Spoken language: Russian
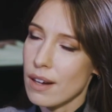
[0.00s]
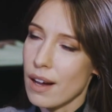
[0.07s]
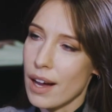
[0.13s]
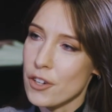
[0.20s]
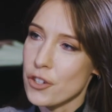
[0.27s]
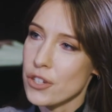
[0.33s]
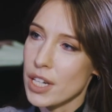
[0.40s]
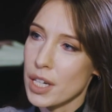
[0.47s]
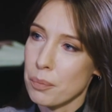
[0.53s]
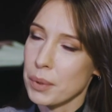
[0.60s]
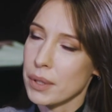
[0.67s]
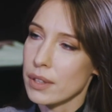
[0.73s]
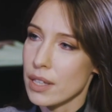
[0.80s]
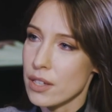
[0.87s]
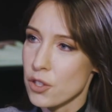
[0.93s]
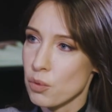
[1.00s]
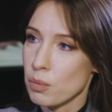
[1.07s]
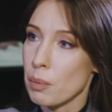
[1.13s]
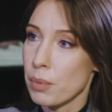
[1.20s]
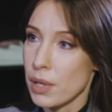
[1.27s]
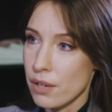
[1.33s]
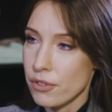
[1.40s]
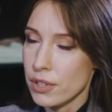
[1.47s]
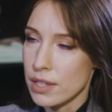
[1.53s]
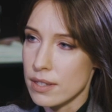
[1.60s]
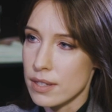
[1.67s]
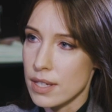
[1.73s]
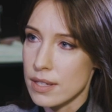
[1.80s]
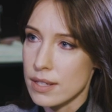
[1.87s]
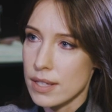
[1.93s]
Какие тренды сегодня
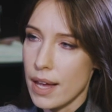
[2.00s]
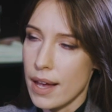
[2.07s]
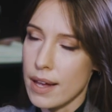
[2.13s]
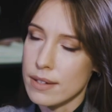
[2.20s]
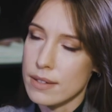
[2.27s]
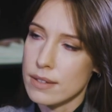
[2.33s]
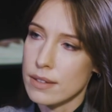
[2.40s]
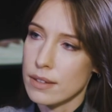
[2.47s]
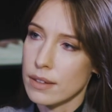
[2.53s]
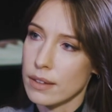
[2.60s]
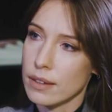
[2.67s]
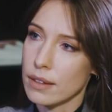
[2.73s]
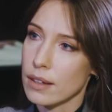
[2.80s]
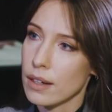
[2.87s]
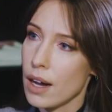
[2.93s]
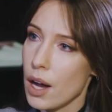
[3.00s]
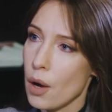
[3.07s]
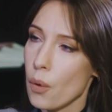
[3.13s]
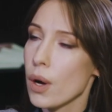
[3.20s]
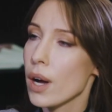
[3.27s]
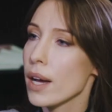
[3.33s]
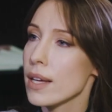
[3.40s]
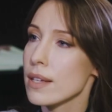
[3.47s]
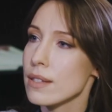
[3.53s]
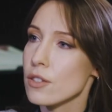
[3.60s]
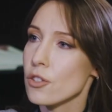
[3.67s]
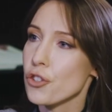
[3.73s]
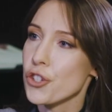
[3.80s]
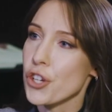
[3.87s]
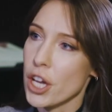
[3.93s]
формируют потребительские предпочтения и
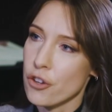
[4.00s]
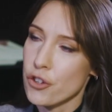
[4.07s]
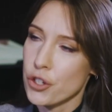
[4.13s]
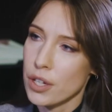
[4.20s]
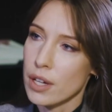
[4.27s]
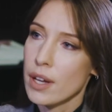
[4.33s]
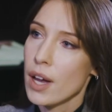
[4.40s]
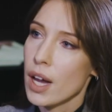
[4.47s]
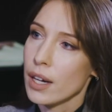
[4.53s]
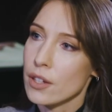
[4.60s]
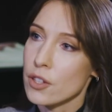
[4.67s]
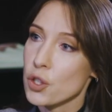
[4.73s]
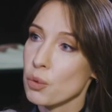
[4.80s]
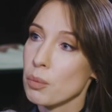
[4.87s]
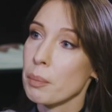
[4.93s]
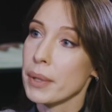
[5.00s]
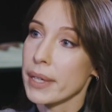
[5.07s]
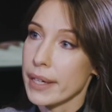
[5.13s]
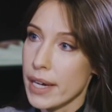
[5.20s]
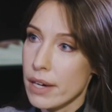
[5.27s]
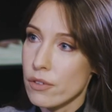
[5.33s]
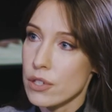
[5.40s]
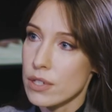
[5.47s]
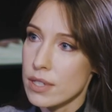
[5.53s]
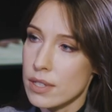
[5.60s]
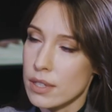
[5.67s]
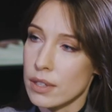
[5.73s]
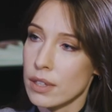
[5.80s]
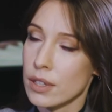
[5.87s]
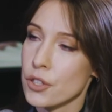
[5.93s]
как изменилось поведение покупателей за
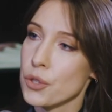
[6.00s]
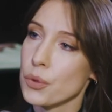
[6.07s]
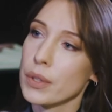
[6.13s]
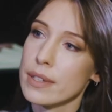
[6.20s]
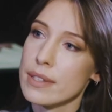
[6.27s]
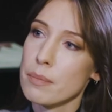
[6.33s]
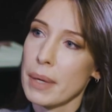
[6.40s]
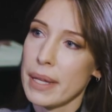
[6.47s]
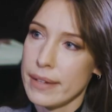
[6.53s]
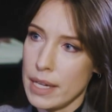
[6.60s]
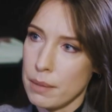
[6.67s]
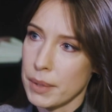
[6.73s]
время пандемии?